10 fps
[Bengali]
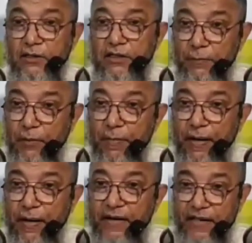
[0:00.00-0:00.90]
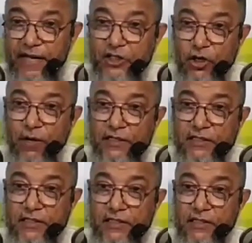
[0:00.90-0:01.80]
তারপরে বাইরে দিকে গেলে সমাজ
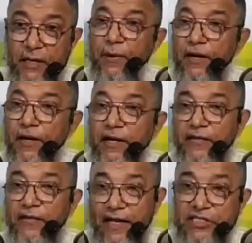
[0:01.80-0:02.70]
তারপরে একটা দেশ